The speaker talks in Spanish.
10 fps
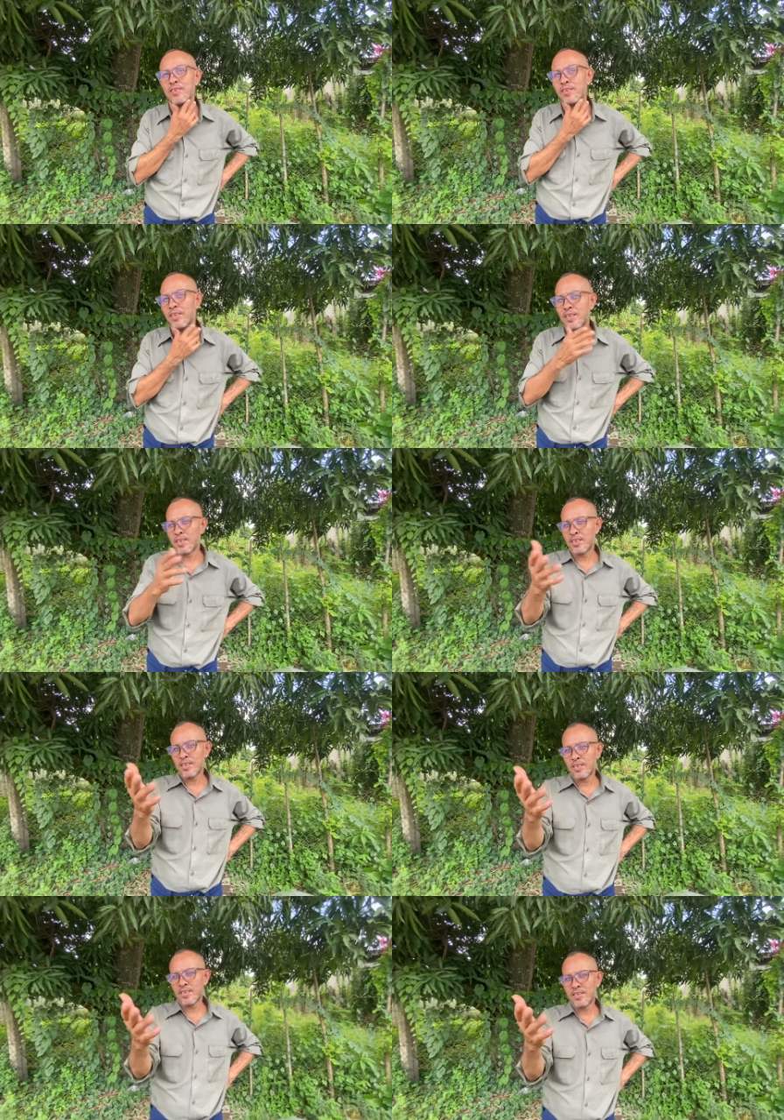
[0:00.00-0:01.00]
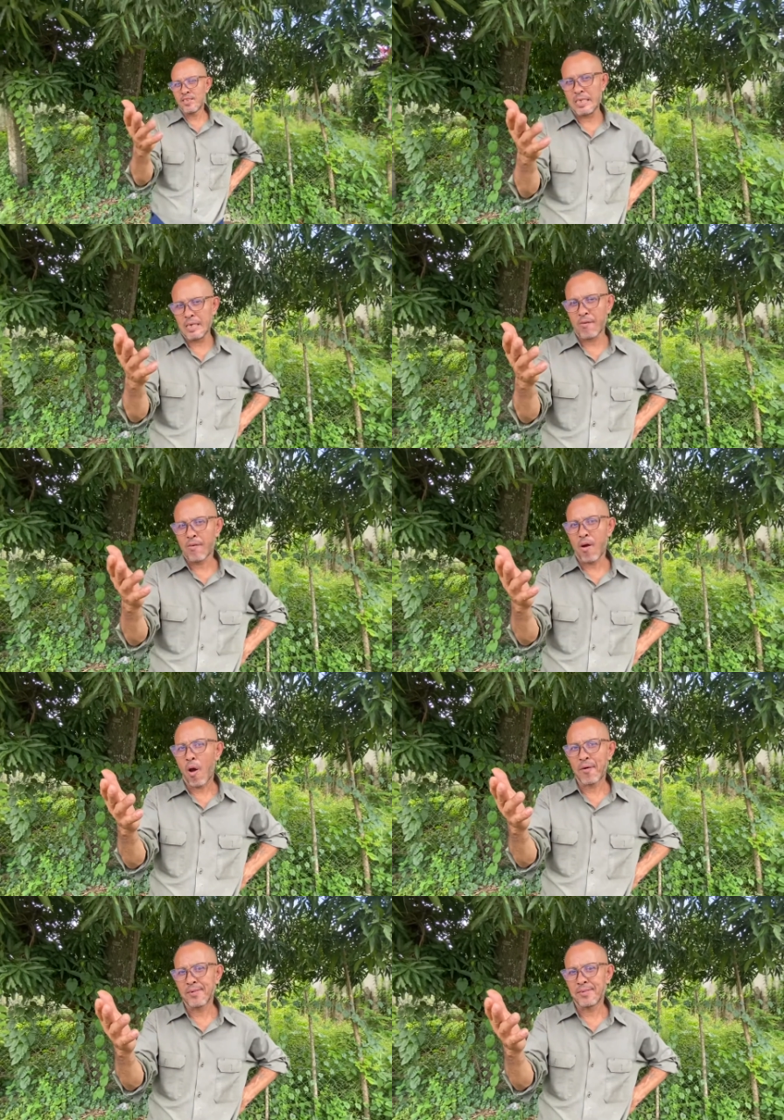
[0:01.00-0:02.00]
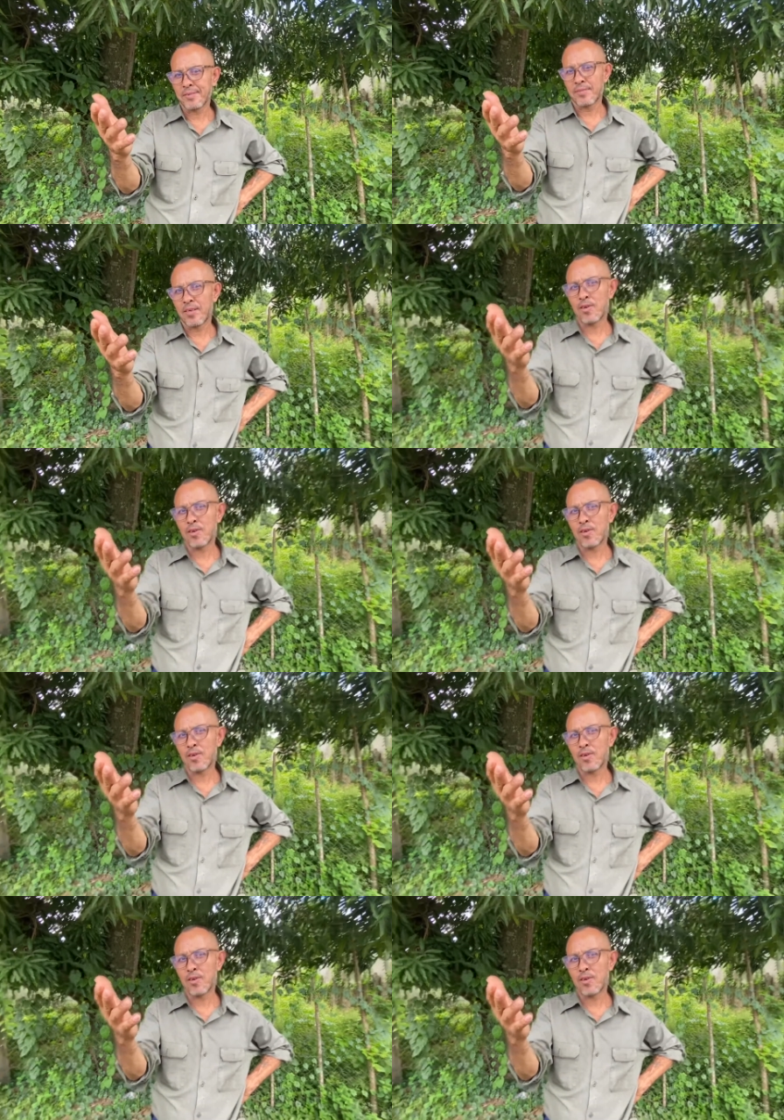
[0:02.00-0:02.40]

No, no, no puede esconder las canas, Jingo.